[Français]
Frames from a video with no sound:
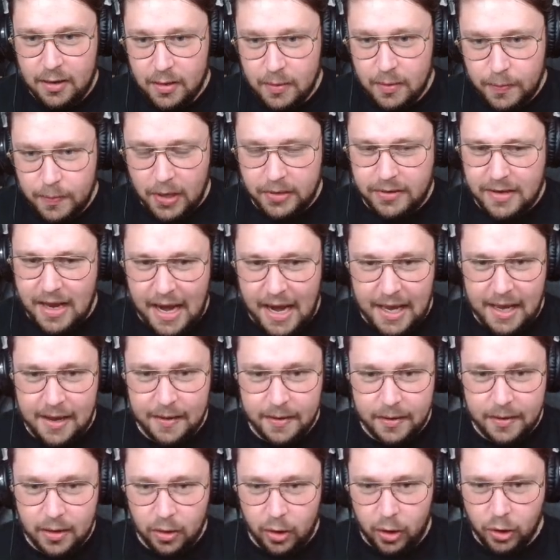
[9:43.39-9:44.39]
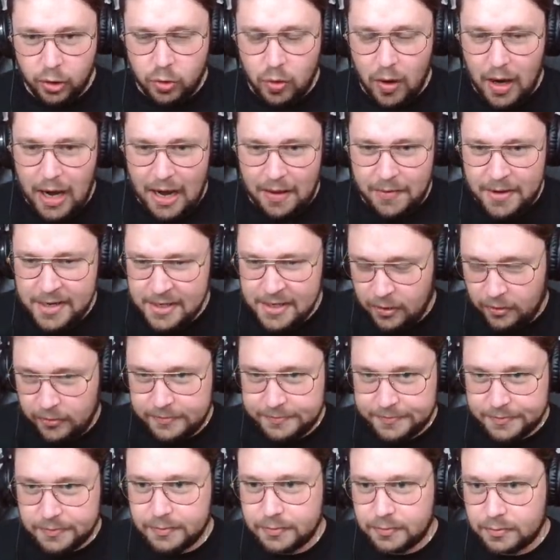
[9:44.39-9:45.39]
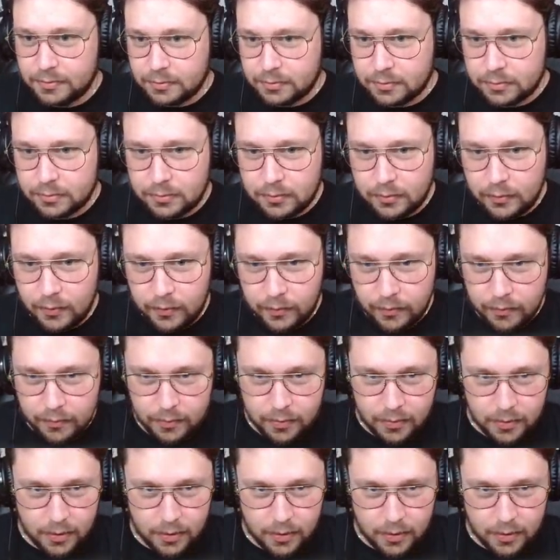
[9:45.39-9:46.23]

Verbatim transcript: Portail, retour à la maison. Go, go, go, go, go, go, go